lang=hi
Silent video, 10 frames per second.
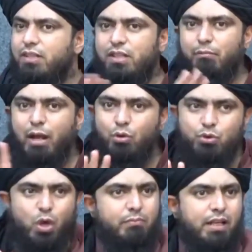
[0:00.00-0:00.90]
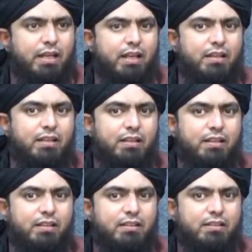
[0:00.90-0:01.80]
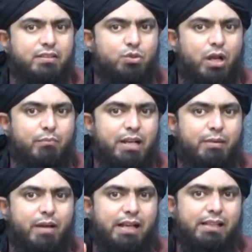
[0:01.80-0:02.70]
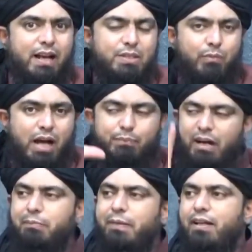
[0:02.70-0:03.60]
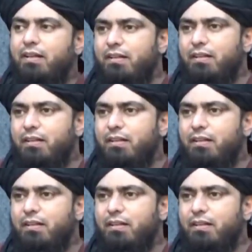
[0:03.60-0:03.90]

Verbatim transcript: इससे बड़ा कोई जुल्म नहीं है सूर्य मरियम है कि आसमान फट पड़े